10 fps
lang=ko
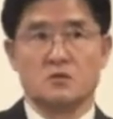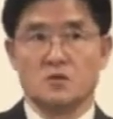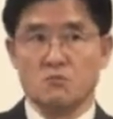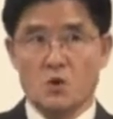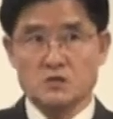
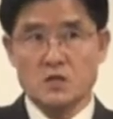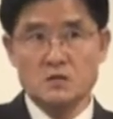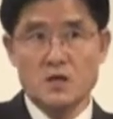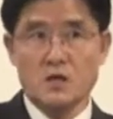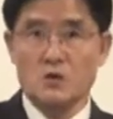저
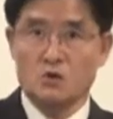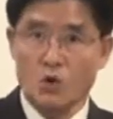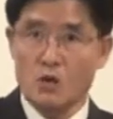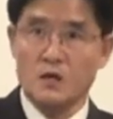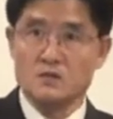목사로서 얘기해요.
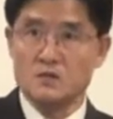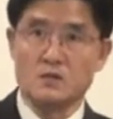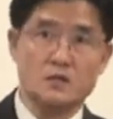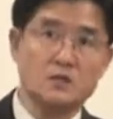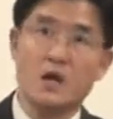교회나
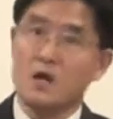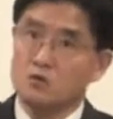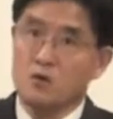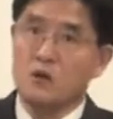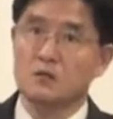세상이나
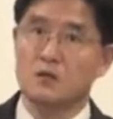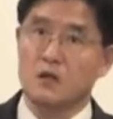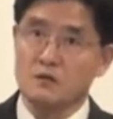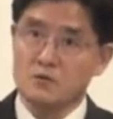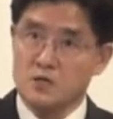타락은 똑같아요.
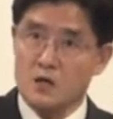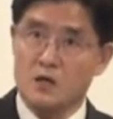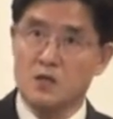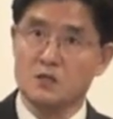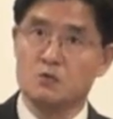단지
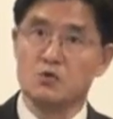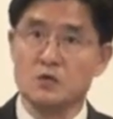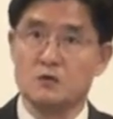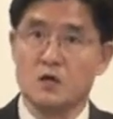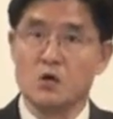차이가 하나 있다면
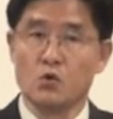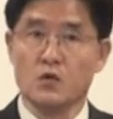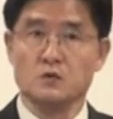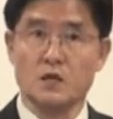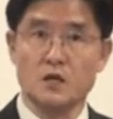우리는
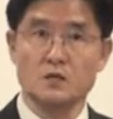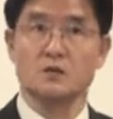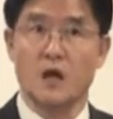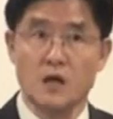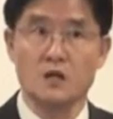우리가
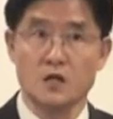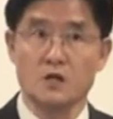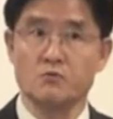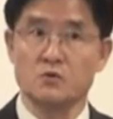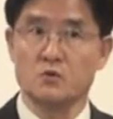타락했다는
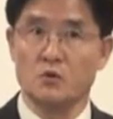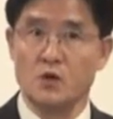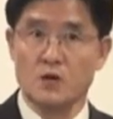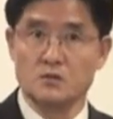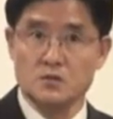안다는 것
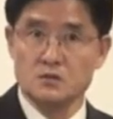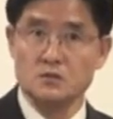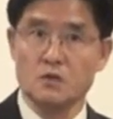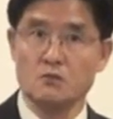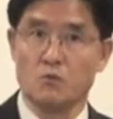뿐이고 세상
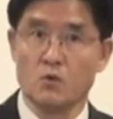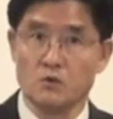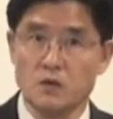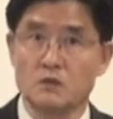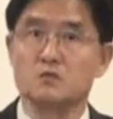사람도
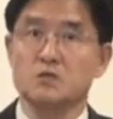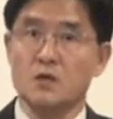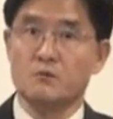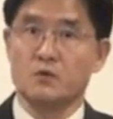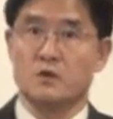모른다는 그
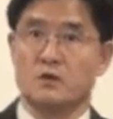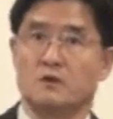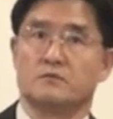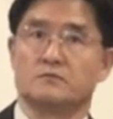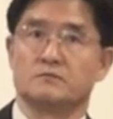차이뿐이에요.
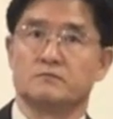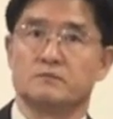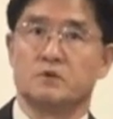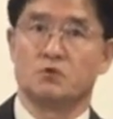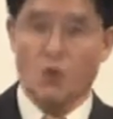
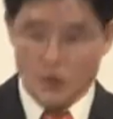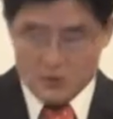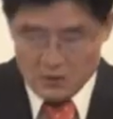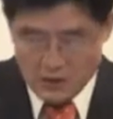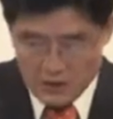
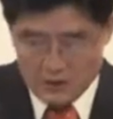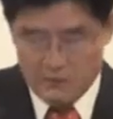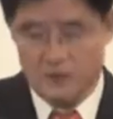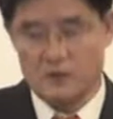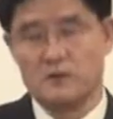똑같이
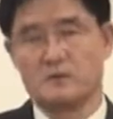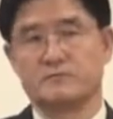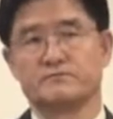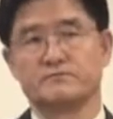타락했단 말이에요.